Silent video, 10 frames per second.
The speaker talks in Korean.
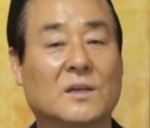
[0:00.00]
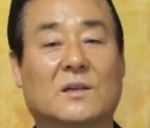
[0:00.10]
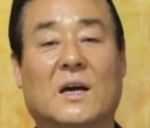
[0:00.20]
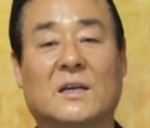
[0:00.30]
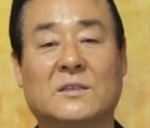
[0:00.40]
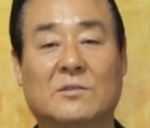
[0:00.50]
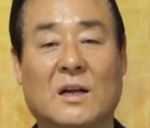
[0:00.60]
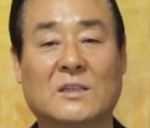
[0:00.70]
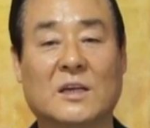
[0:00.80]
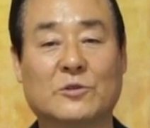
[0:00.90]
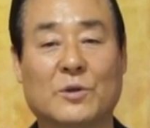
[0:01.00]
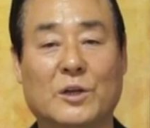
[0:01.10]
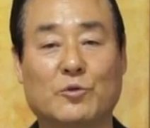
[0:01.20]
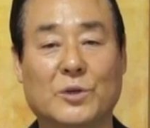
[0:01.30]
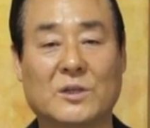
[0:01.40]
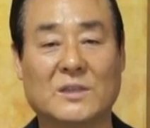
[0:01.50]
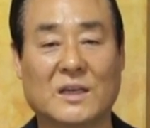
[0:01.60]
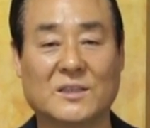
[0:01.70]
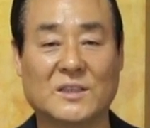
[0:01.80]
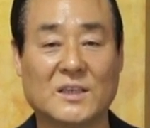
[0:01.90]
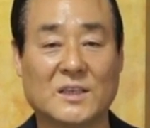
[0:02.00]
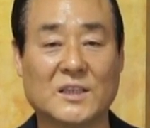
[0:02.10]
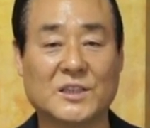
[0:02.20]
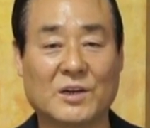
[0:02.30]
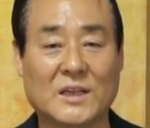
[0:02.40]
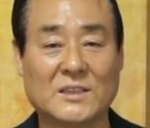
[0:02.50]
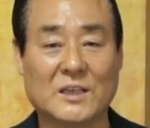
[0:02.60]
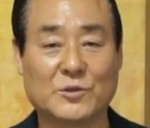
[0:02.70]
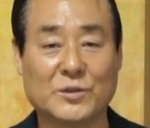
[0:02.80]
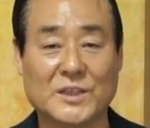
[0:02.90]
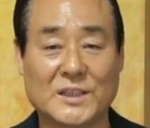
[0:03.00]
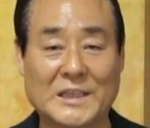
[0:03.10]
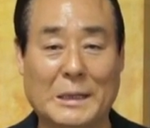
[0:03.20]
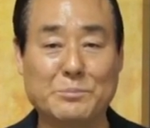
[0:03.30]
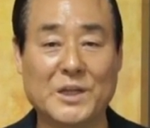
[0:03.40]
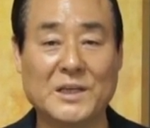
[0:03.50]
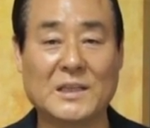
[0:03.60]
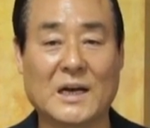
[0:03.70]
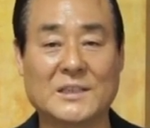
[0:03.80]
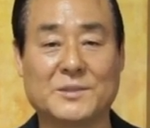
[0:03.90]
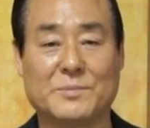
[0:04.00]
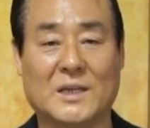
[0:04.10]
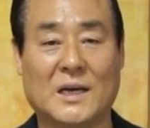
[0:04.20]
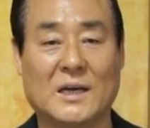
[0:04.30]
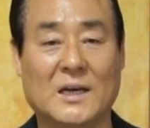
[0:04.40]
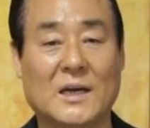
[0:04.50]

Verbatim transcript: 그가 이스라엘 자손의 뒤를 따르니 이스라엘 자손이 담대히 나갔습니다.